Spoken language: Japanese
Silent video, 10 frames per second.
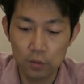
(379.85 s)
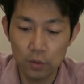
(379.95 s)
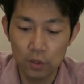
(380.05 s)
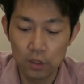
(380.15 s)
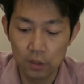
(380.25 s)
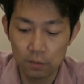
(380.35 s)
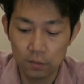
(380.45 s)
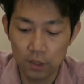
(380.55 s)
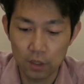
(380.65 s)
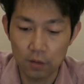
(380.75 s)
と、
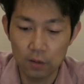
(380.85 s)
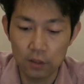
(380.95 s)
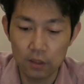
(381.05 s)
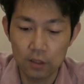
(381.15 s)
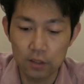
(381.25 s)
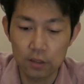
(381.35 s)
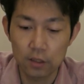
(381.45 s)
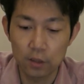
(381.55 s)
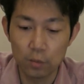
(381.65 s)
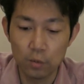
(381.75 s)
まあ変わんないんです
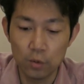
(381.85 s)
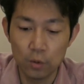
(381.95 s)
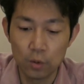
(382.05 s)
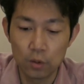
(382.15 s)
けども